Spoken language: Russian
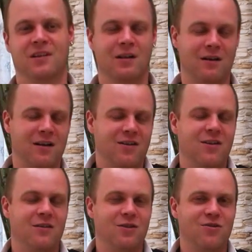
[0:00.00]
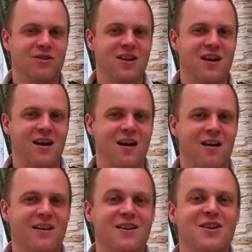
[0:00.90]
Дорогие
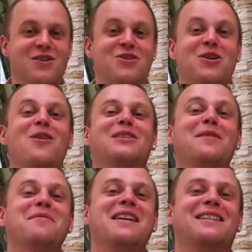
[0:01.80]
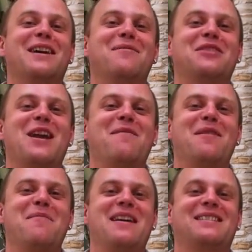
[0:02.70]
друзья, что ты мне там,
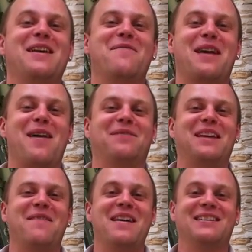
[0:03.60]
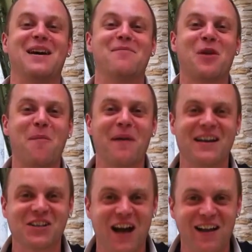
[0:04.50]
Шельве Бесевка в ТВ? Добро
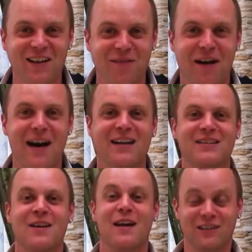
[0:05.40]
пожаловать!